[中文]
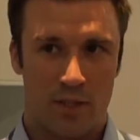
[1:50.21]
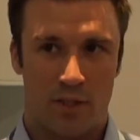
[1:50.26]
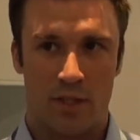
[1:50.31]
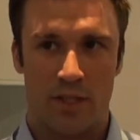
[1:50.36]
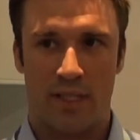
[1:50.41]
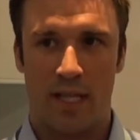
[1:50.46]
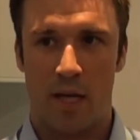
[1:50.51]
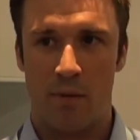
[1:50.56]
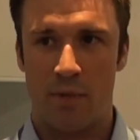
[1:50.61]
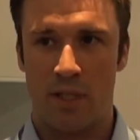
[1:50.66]
所
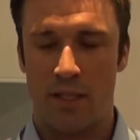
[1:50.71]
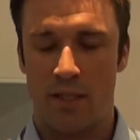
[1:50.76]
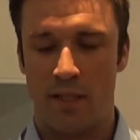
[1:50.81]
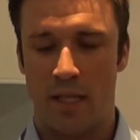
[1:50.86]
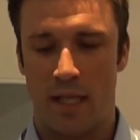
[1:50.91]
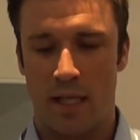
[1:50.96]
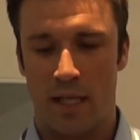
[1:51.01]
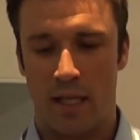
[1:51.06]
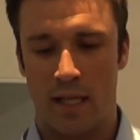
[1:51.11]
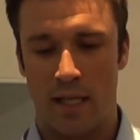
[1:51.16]
以他们
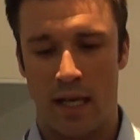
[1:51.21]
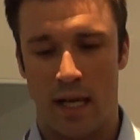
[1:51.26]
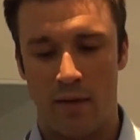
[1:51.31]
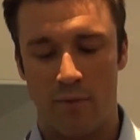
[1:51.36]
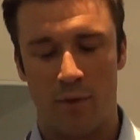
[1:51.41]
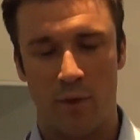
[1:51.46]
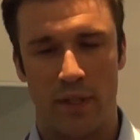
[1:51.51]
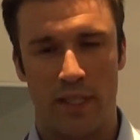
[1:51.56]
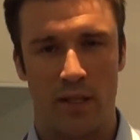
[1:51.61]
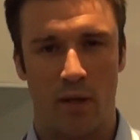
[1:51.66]
呢，
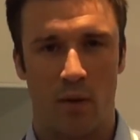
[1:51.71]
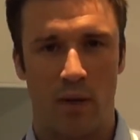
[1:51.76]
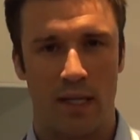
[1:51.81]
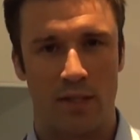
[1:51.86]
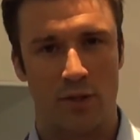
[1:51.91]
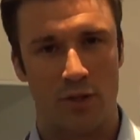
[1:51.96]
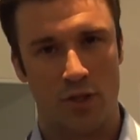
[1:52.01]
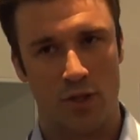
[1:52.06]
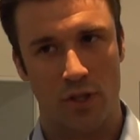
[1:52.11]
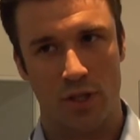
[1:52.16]
安福里的话
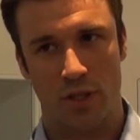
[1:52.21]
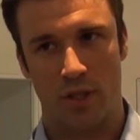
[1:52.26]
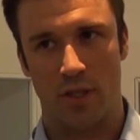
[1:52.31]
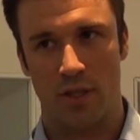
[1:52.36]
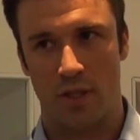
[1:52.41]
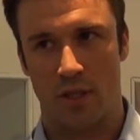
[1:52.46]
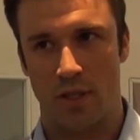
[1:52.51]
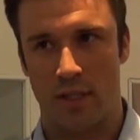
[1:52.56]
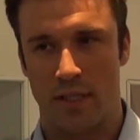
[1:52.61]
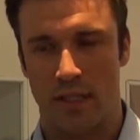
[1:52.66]
就
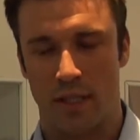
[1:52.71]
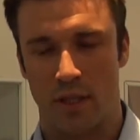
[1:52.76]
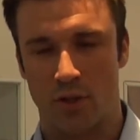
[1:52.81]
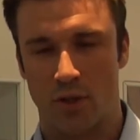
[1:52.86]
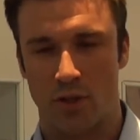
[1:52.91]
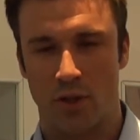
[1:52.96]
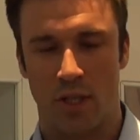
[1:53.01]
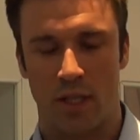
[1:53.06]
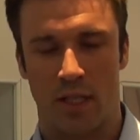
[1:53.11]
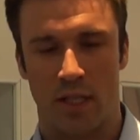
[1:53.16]
是那个
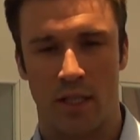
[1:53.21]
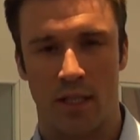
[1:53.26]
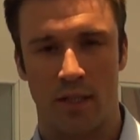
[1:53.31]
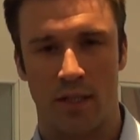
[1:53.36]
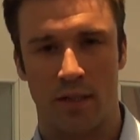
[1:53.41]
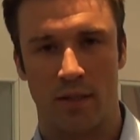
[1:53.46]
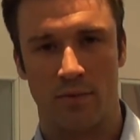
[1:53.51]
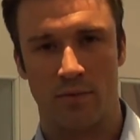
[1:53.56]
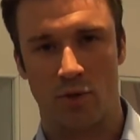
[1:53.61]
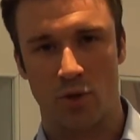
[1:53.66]

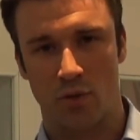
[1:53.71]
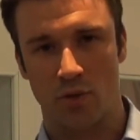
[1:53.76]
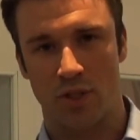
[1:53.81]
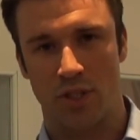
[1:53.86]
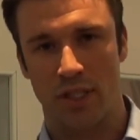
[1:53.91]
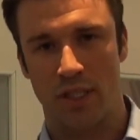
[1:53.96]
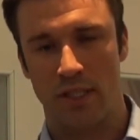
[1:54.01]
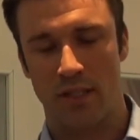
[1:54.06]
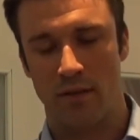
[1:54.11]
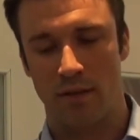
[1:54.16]
呃中
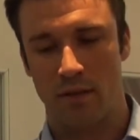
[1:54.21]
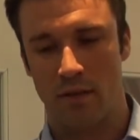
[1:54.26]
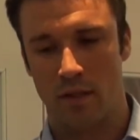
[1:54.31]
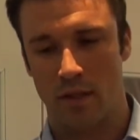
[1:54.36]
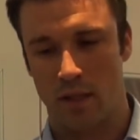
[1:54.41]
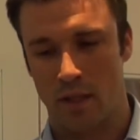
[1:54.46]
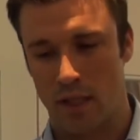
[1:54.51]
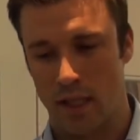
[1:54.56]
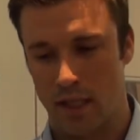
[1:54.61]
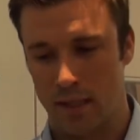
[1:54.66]
心，
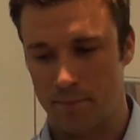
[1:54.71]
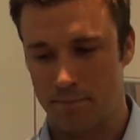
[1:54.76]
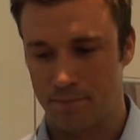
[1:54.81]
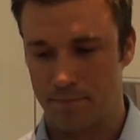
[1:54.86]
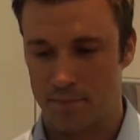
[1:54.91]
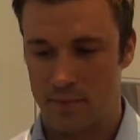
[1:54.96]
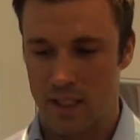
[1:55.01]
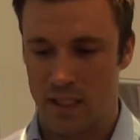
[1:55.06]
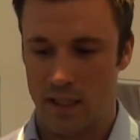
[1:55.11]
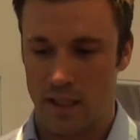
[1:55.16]
呃
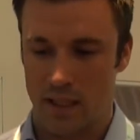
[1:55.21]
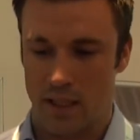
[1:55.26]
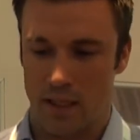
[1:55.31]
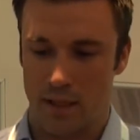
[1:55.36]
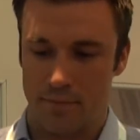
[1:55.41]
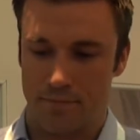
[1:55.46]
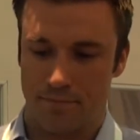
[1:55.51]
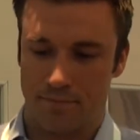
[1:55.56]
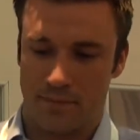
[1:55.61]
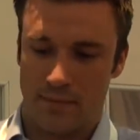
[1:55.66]
那个
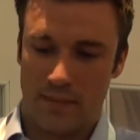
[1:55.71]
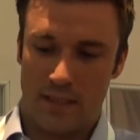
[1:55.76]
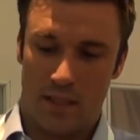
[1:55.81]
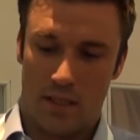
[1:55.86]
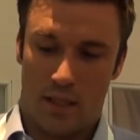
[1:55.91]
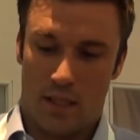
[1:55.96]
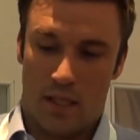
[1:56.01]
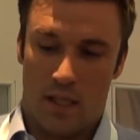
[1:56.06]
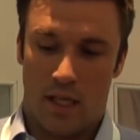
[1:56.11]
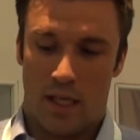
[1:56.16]

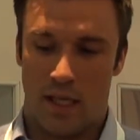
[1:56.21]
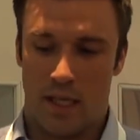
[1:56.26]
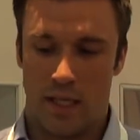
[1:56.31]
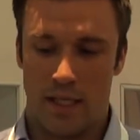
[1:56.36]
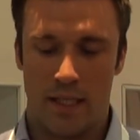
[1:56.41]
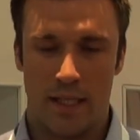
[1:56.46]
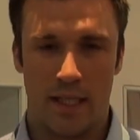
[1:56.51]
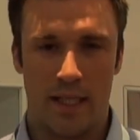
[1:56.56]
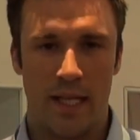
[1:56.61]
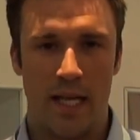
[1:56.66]
啊
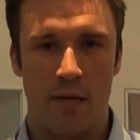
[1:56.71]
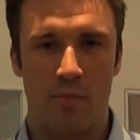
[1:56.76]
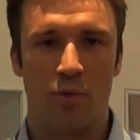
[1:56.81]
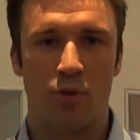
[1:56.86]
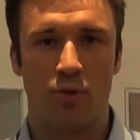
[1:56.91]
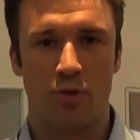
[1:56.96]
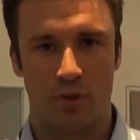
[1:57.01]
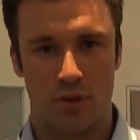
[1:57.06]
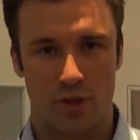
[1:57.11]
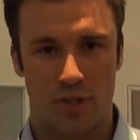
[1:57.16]
那个内
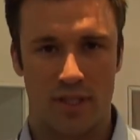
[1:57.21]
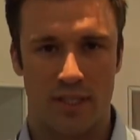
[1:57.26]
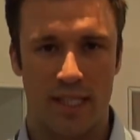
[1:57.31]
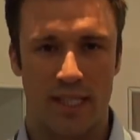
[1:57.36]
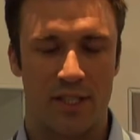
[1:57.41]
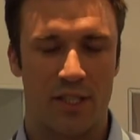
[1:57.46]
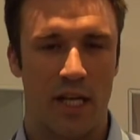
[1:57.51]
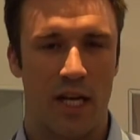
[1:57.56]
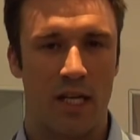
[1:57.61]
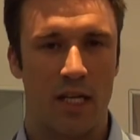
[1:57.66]
部就是
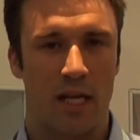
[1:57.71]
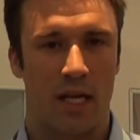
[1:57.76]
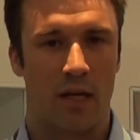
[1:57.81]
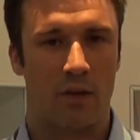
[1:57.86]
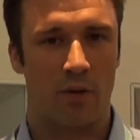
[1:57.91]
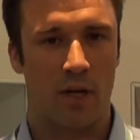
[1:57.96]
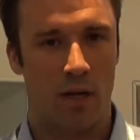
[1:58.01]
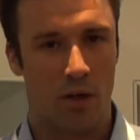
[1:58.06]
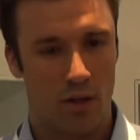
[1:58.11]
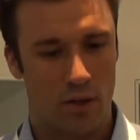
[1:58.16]
在香
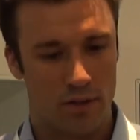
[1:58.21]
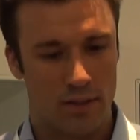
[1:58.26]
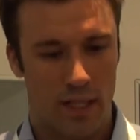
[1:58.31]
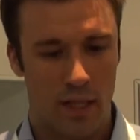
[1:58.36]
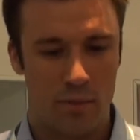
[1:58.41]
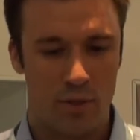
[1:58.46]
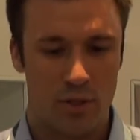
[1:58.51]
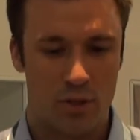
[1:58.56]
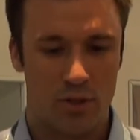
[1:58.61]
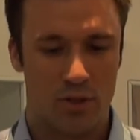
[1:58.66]
港，然后
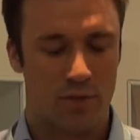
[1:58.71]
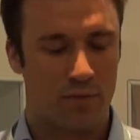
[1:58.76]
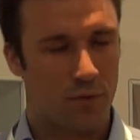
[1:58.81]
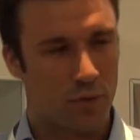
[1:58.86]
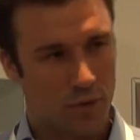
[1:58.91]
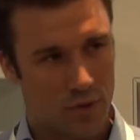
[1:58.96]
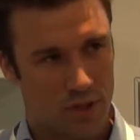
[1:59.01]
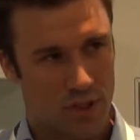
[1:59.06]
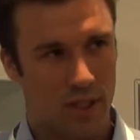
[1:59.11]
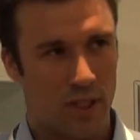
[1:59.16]
他们就是
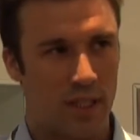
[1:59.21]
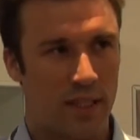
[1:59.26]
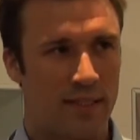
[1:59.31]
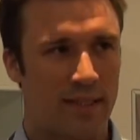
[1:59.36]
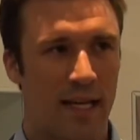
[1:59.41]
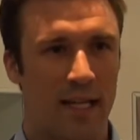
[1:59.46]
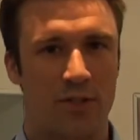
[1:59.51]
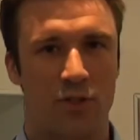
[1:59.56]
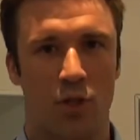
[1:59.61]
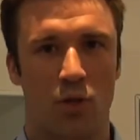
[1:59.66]
负责
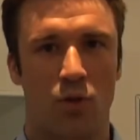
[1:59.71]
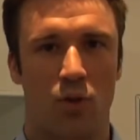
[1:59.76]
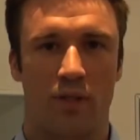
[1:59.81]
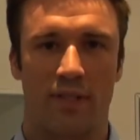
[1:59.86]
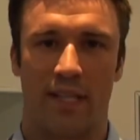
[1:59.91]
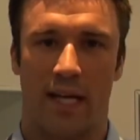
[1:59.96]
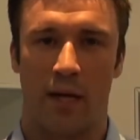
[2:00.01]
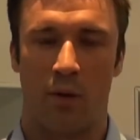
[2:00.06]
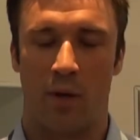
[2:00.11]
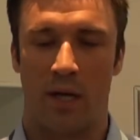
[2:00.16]
大中国、
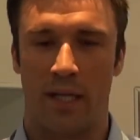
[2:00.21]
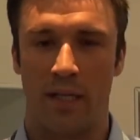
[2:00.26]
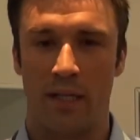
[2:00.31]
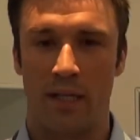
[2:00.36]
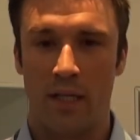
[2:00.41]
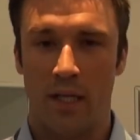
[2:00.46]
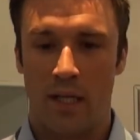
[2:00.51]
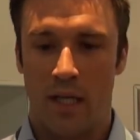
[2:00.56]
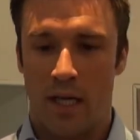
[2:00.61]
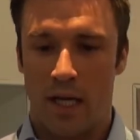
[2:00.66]
台湾，
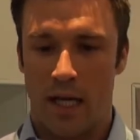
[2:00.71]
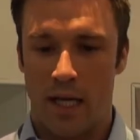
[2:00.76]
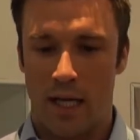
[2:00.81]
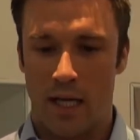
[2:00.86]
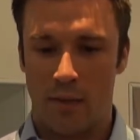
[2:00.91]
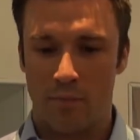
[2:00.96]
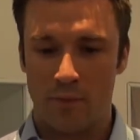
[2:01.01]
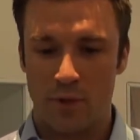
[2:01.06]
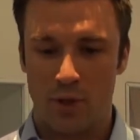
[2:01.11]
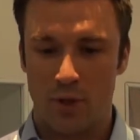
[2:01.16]

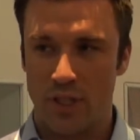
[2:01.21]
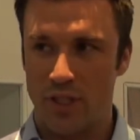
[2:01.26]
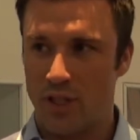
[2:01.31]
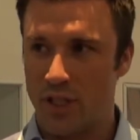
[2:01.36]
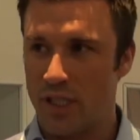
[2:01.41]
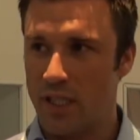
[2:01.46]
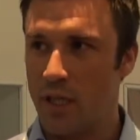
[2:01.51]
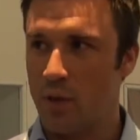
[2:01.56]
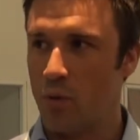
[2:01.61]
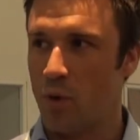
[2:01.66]
啊，所以
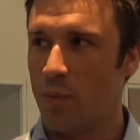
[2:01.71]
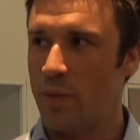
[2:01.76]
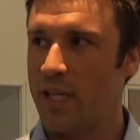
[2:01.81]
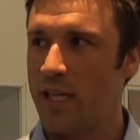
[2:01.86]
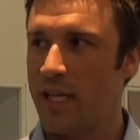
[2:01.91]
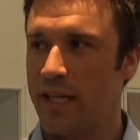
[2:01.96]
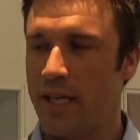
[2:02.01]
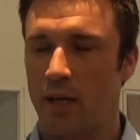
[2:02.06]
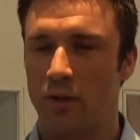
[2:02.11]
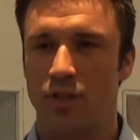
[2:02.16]
今天我们
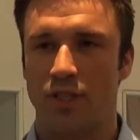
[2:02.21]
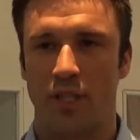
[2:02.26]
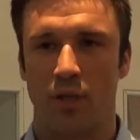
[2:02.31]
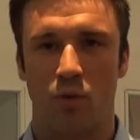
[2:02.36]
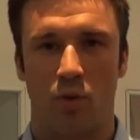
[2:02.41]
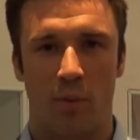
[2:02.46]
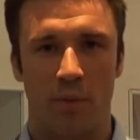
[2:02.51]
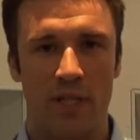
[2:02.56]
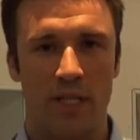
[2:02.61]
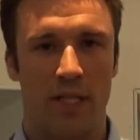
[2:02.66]
也邀请
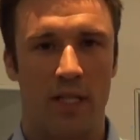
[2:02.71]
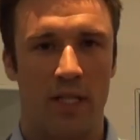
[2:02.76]
我们